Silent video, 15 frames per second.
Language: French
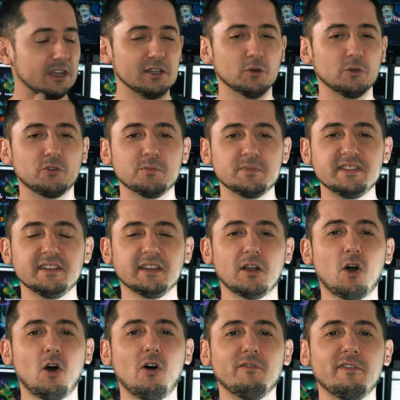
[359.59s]
Et donc ce petit
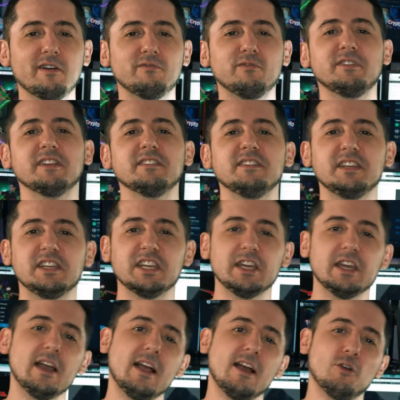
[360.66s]
écran va vous
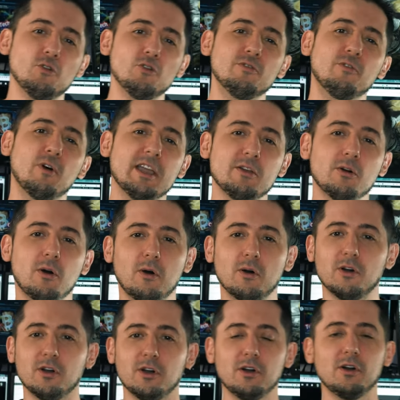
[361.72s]
indiquer le voyant
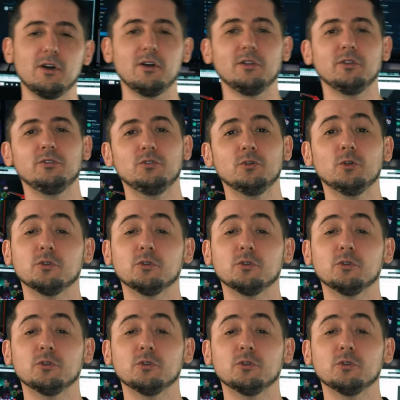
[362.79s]
euh, de